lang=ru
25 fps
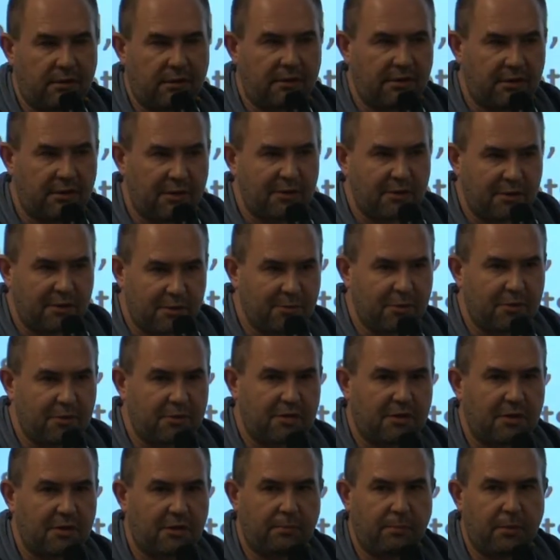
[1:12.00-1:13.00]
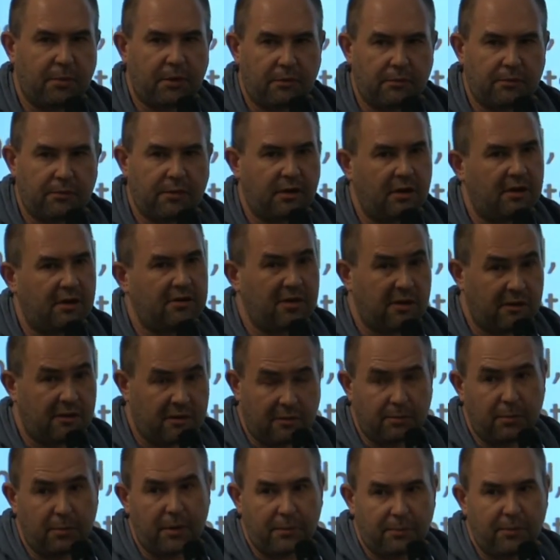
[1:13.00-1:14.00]
я доклад буду читать по-русски, а
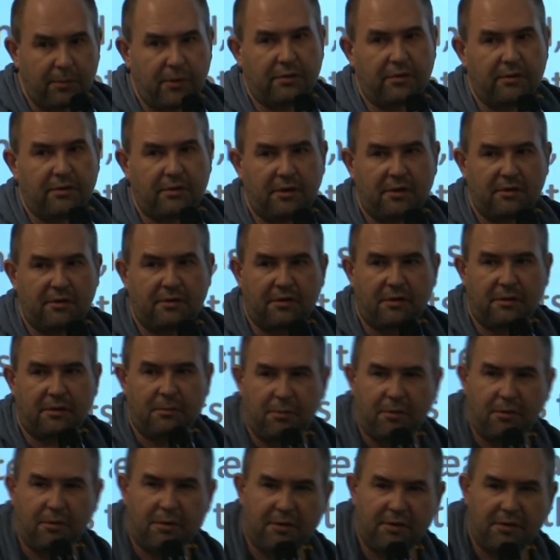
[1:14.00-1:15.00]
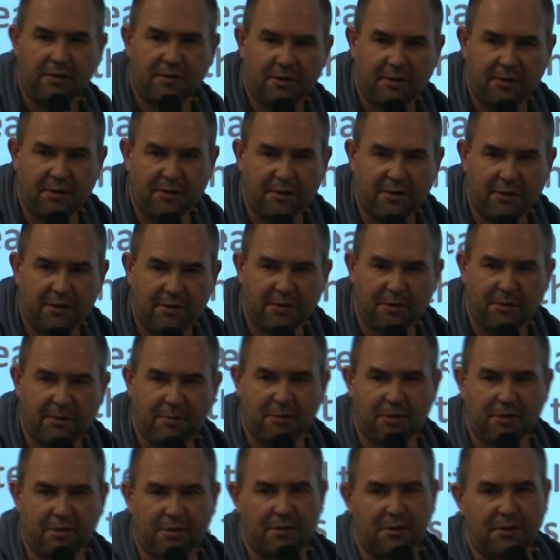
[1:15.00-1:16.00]
часть моей презентации будет на английском
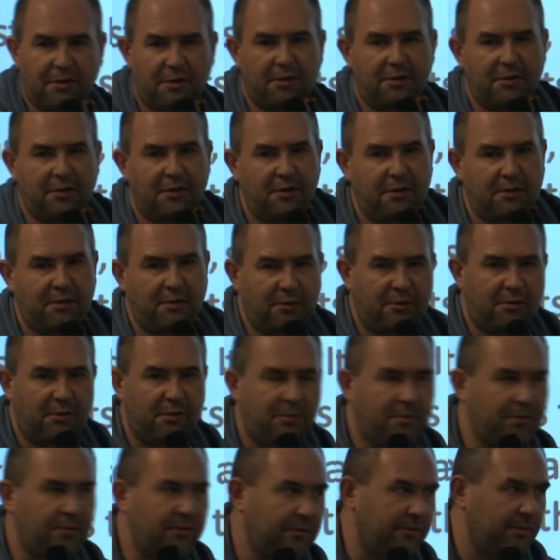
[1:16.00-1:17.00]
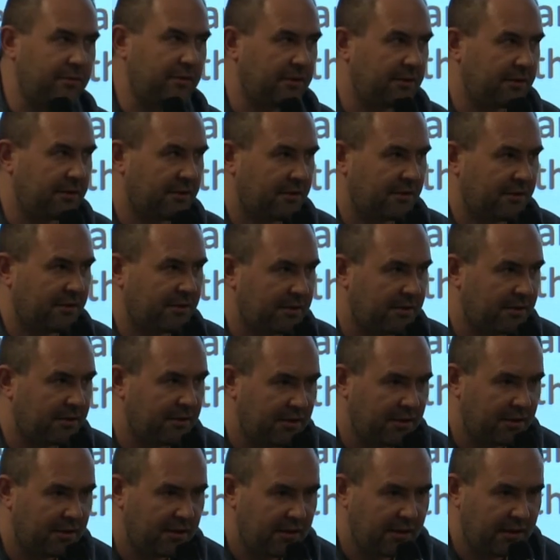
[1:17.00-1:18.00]
языке для удобства, а,
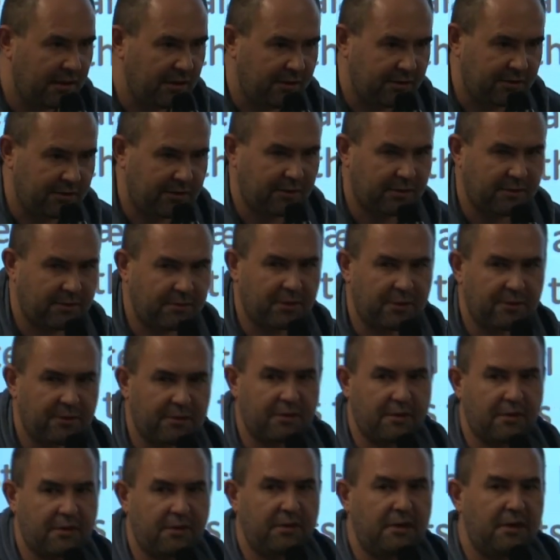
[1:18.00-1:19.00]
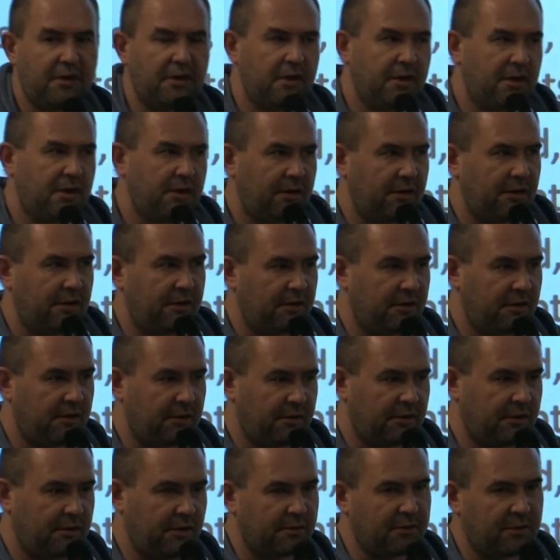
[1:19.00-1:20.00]
соответственно,
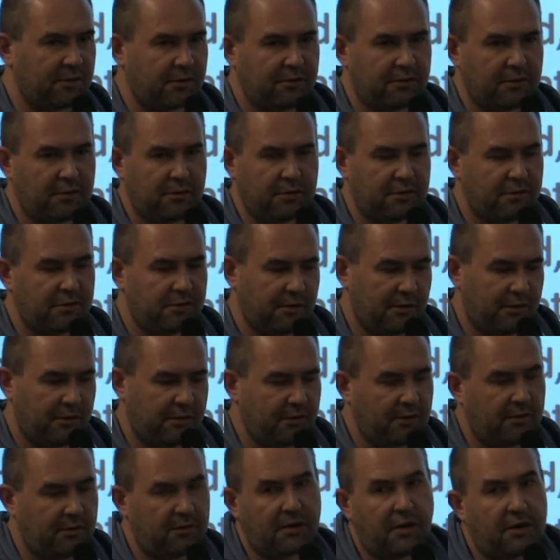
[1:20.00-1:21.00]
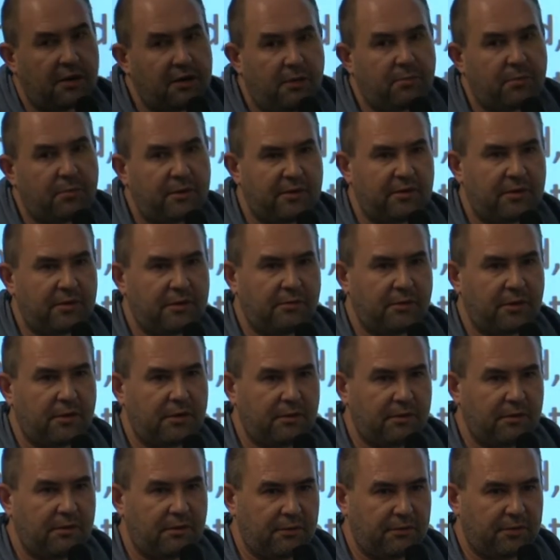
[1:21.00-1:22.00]
некоторых слушателей, но, как я
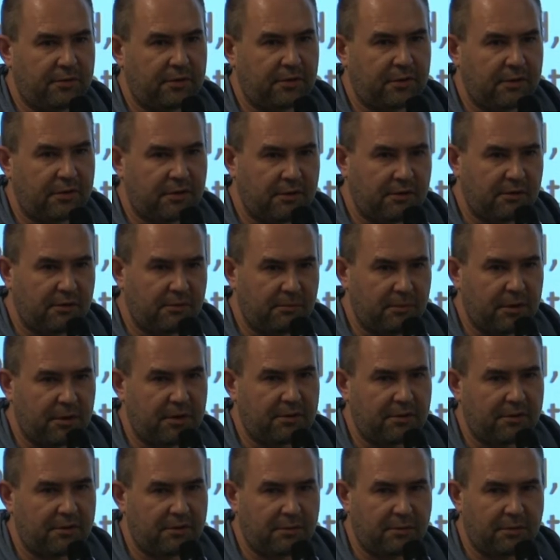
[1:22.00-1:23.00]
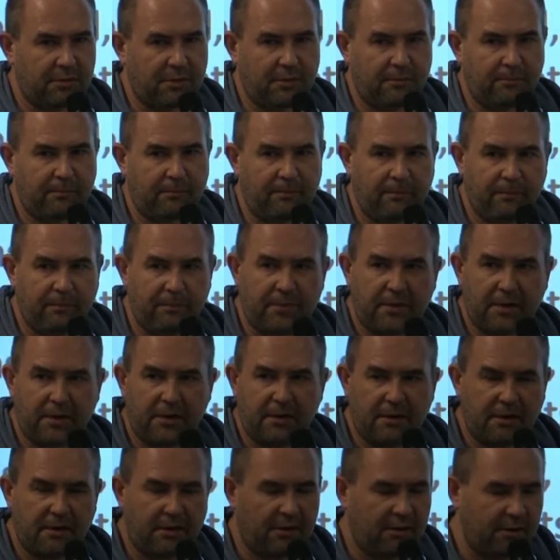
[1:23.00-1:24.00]
подозреваю, и все большинство
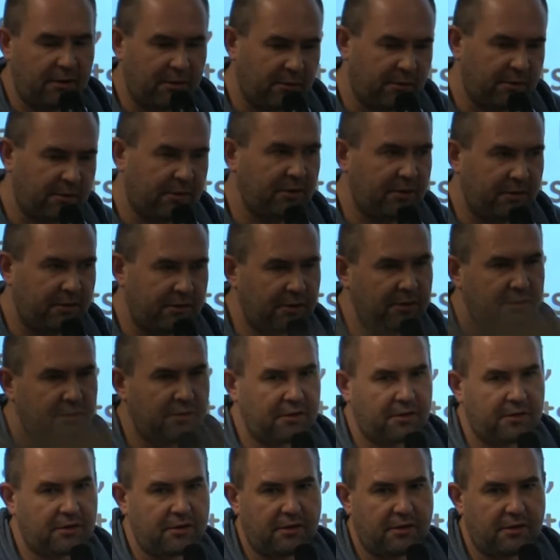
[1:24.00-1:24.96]
русскоязычных